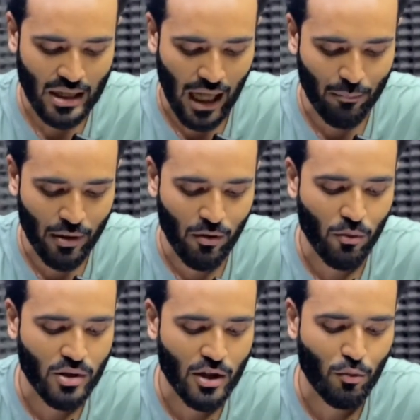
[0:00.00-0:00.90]
টাইপের
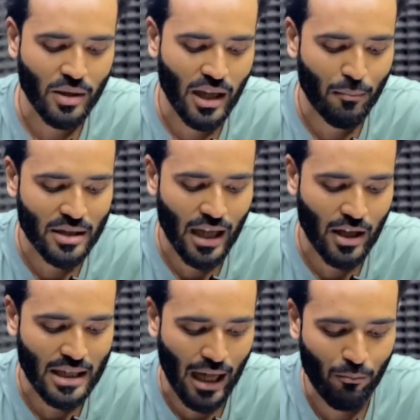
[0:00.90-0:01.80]
মধ্যে তুমি দেখবা যে
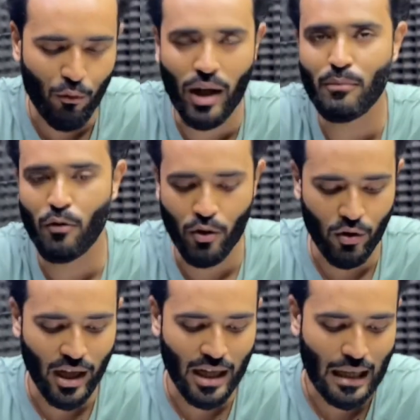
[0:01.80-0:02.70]
আগে টাইপ ওয়ান মনে করো এখানে